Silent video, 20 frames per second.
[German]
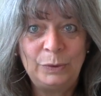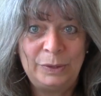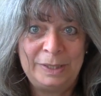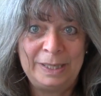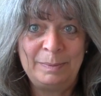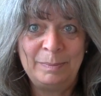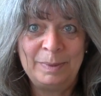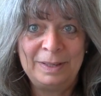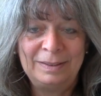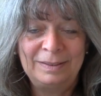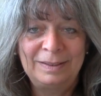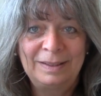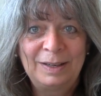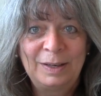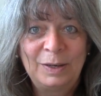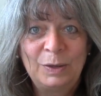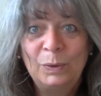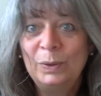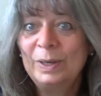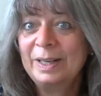Ödemen
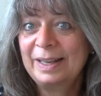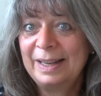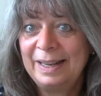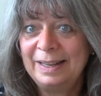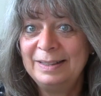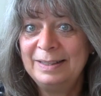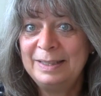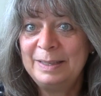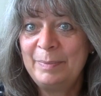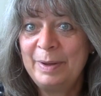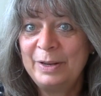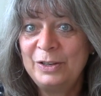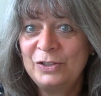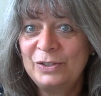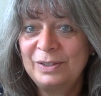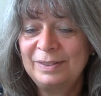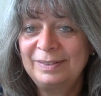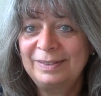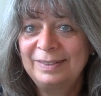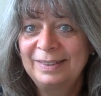oder kennen Sie
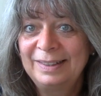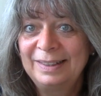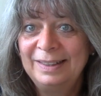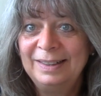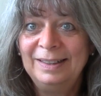Menschen?